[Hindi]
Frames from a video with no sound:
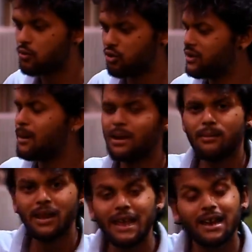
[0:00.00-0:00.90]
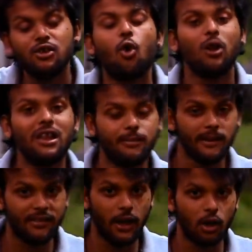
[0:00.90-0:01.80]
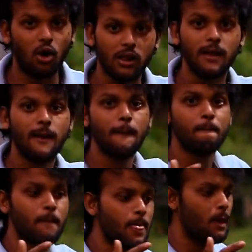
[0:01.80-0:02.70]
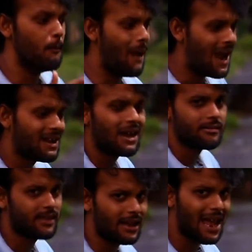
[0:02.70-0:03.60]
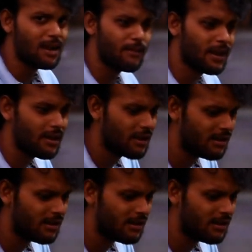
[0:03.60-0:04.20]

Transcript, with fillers: कुछ ना मिले मिले एक नॉलेज मिलता है और बैड गाइज के गैंग में